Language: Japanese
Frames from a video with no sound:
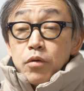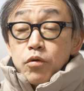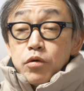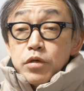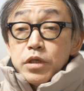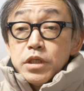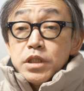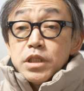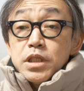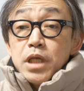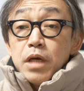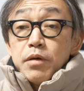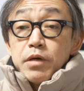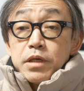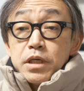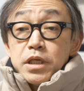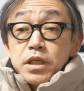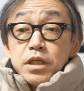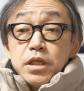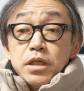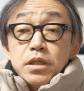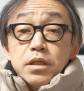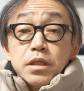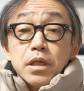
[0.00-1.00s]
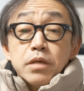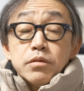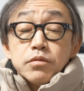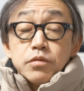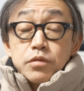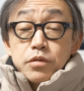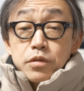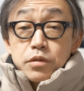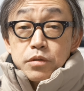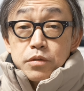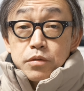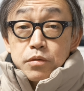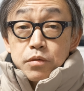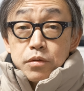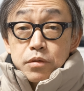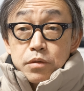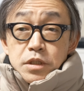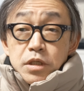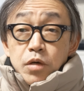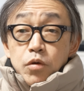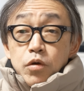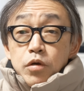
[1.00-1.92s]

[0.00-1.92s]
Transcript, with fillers: これ自体は気に入ってるんですよすごくじゃ